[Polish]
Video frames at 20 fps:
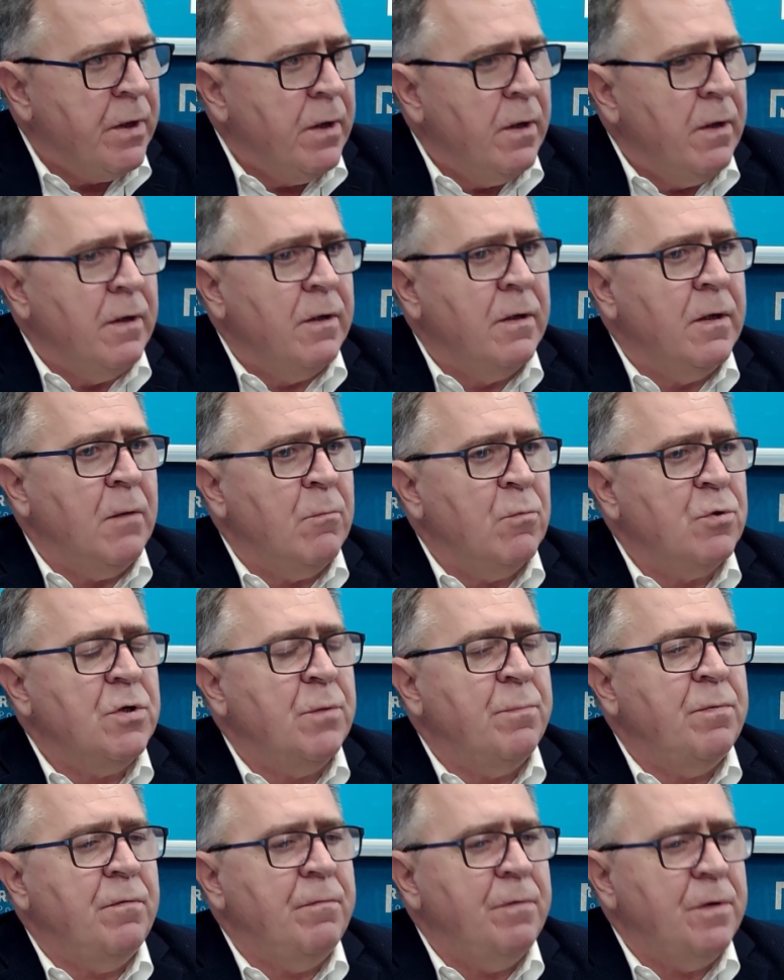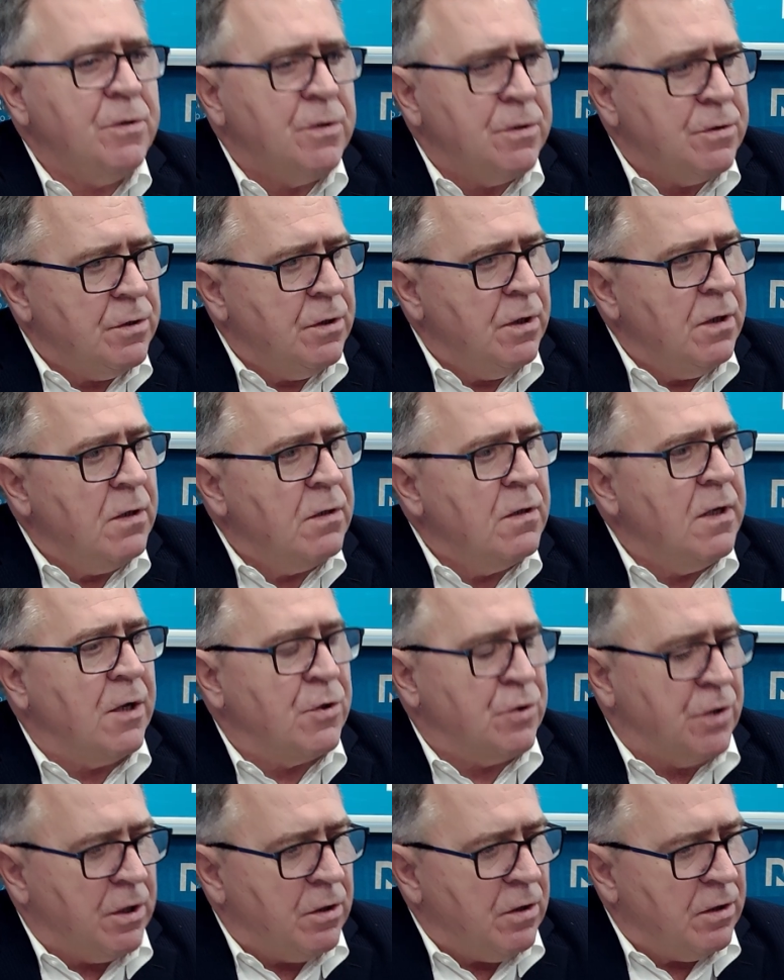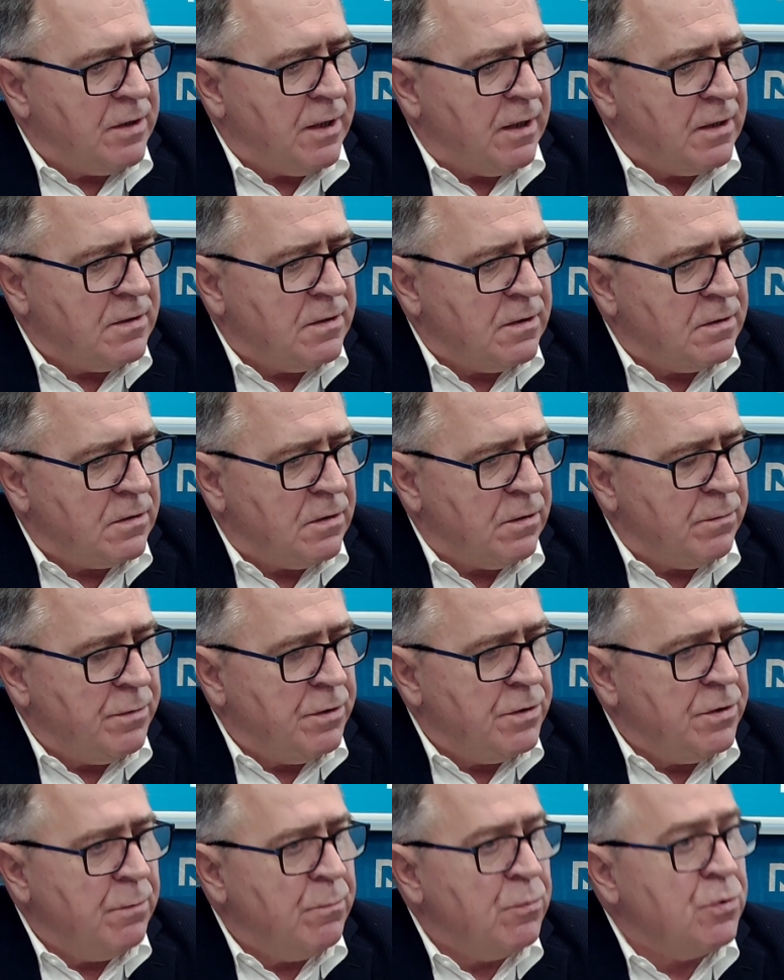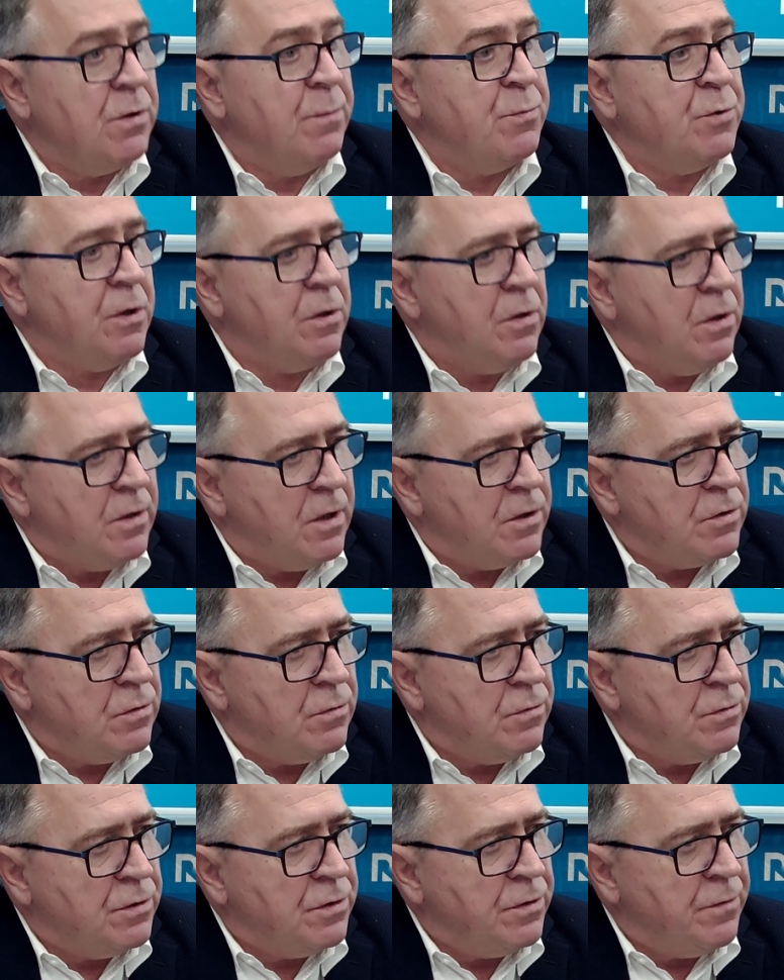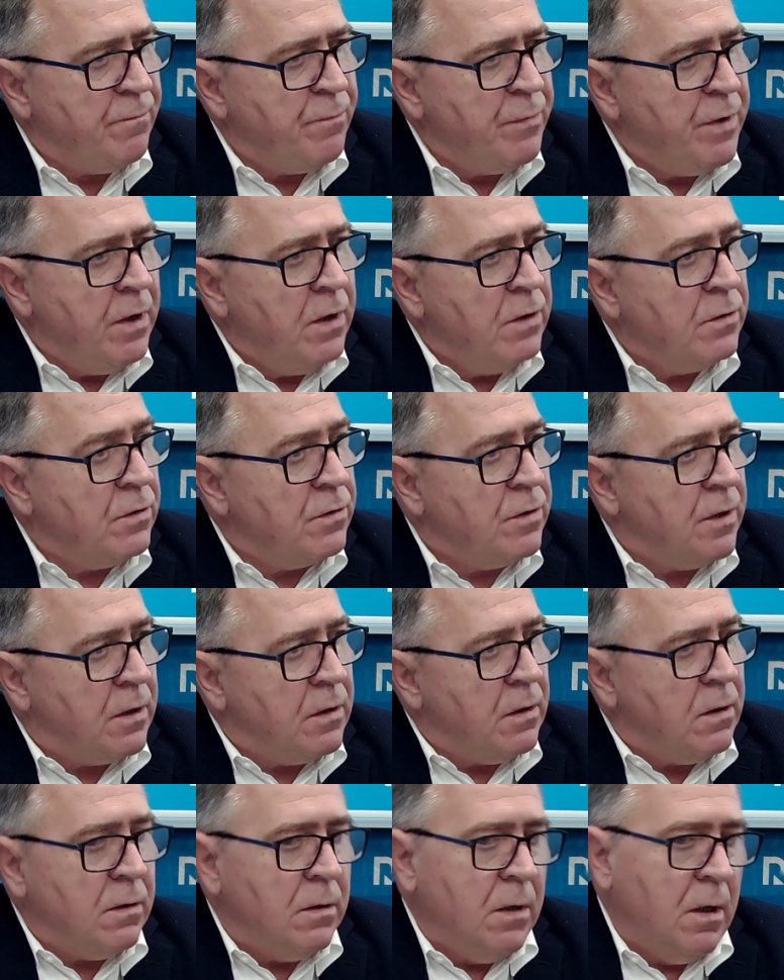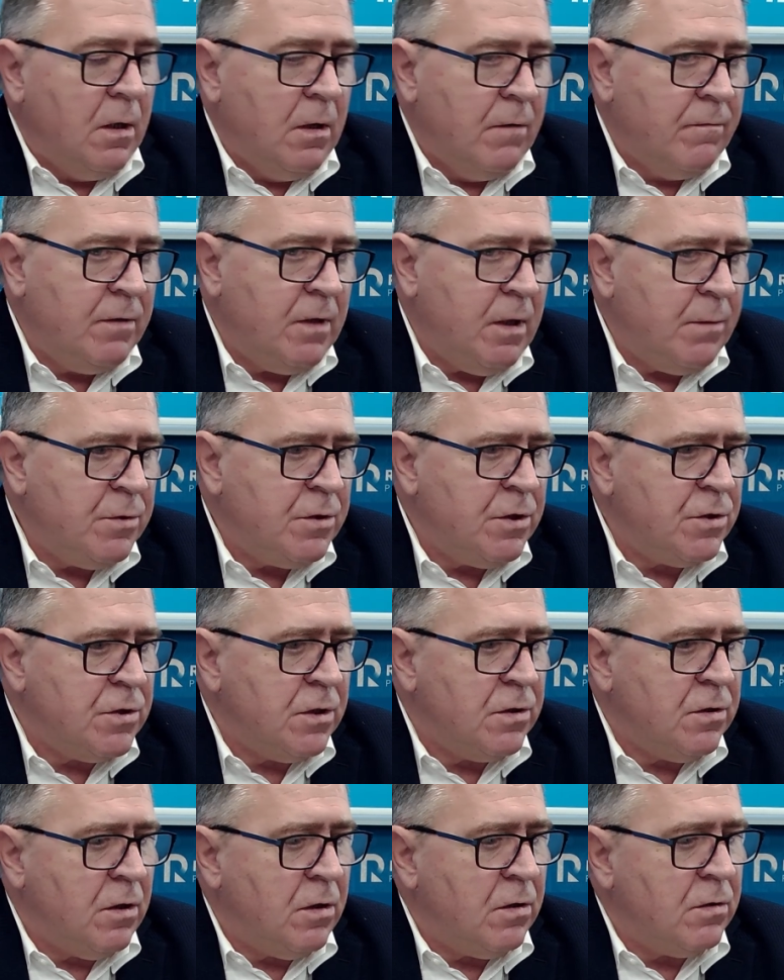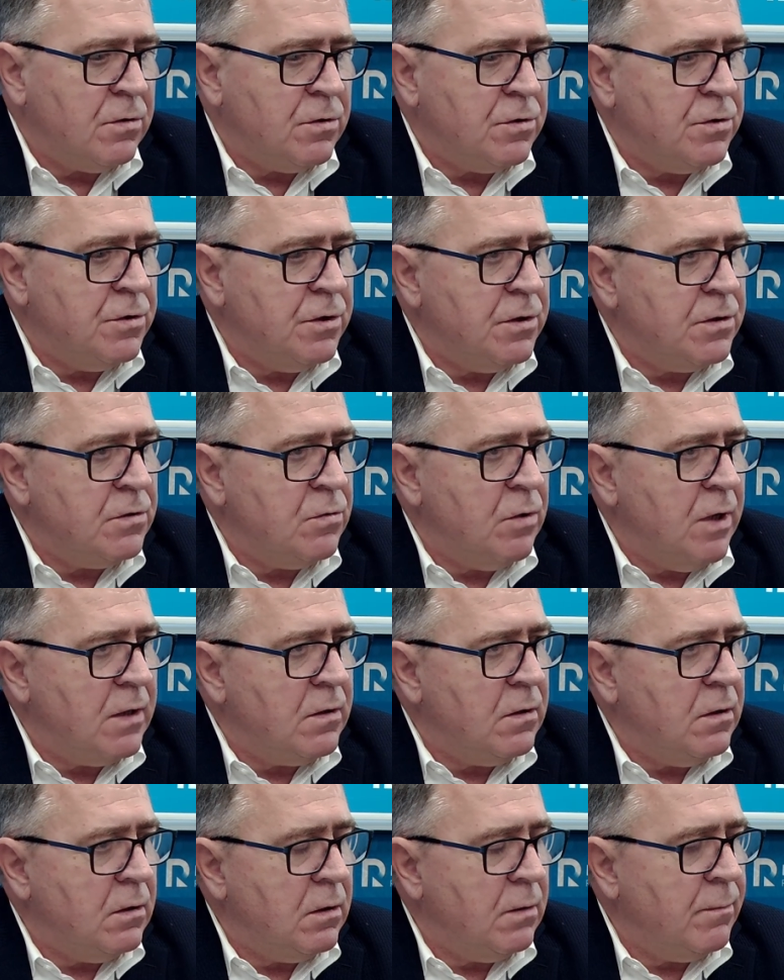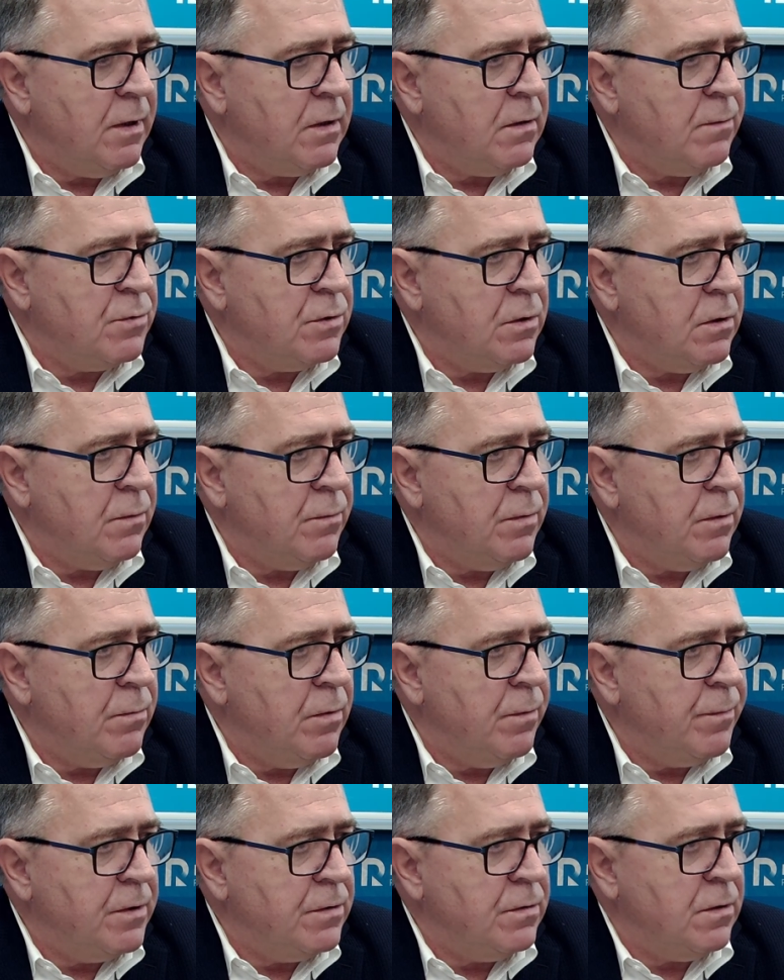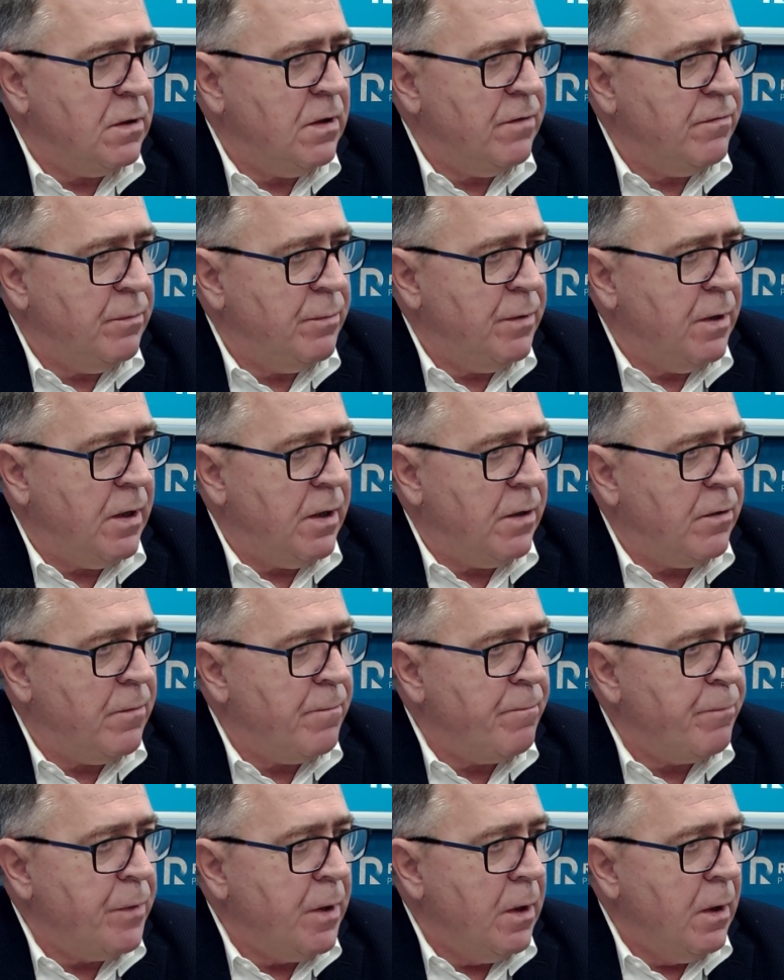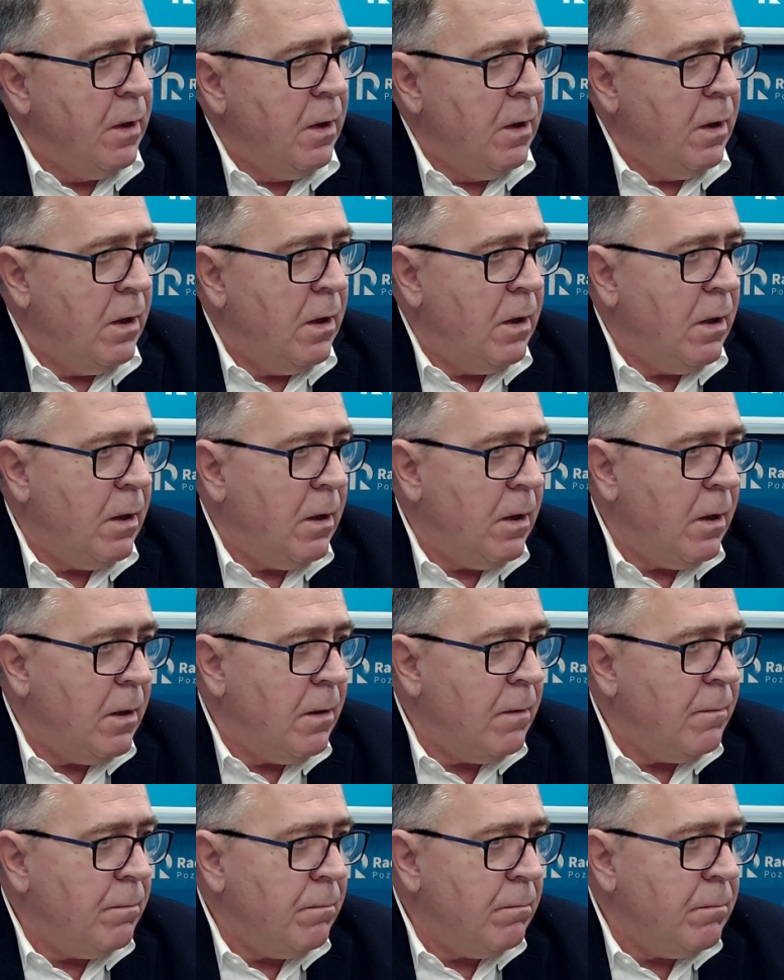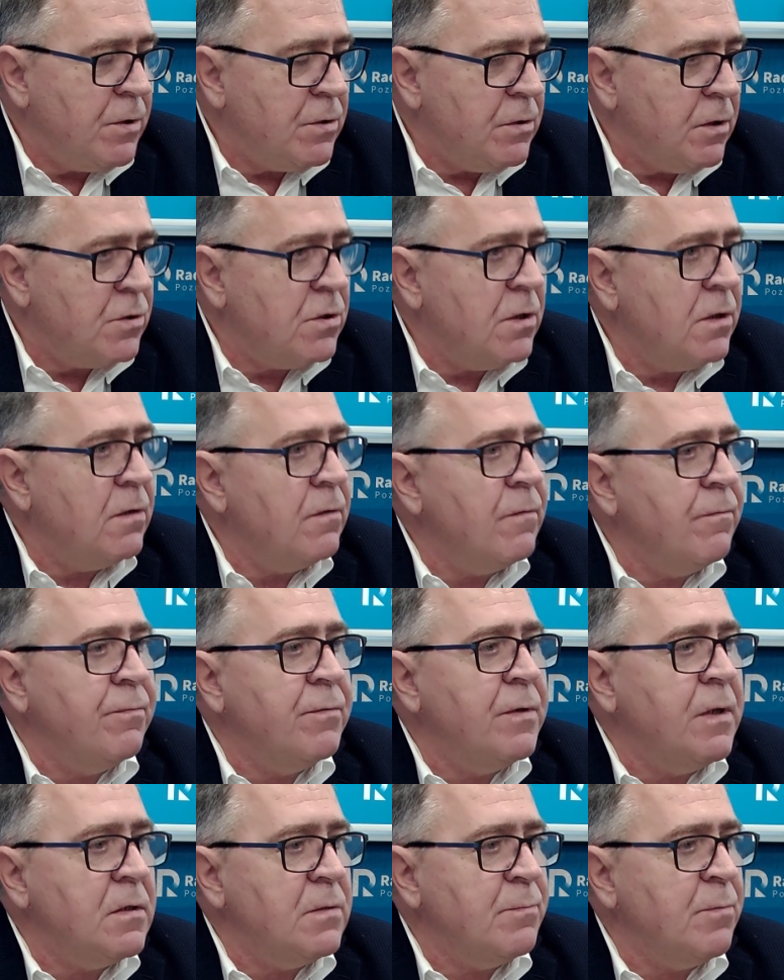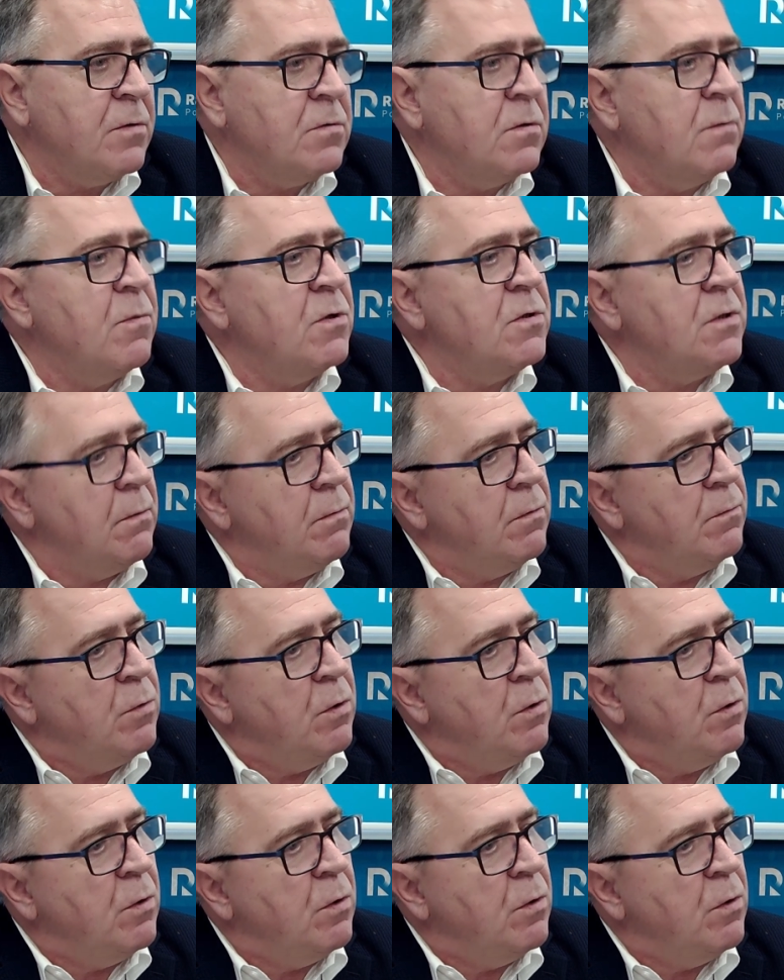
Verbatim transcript: I ja muszę powiedzieć, dlaczego tak chcę zrobić. Muszę przekonać ludzi do tego. Wydaje mi się, że to od 30 lat chyba dobrze robię, bo mnie ciągle wybierają. E, myślę, że w ten sposób można by było